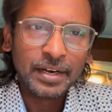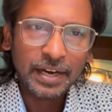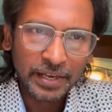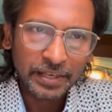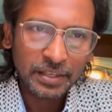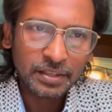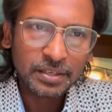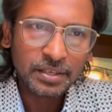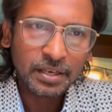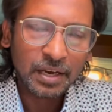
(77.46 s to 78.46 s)
নাহিদ
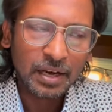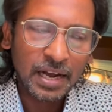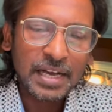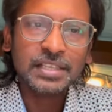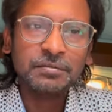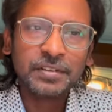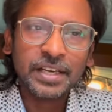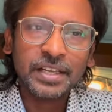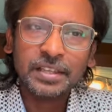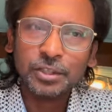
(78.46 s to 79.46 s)
আর
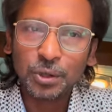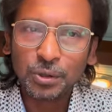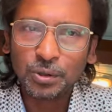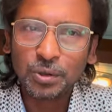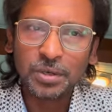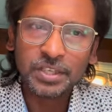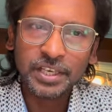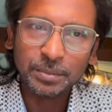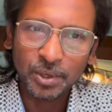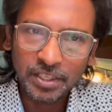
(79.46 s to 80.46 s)
আসিফকে তিনি সতর্ক করেছেন
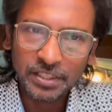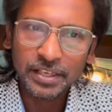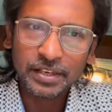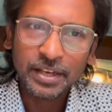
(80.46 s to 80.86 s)
এই বলে যে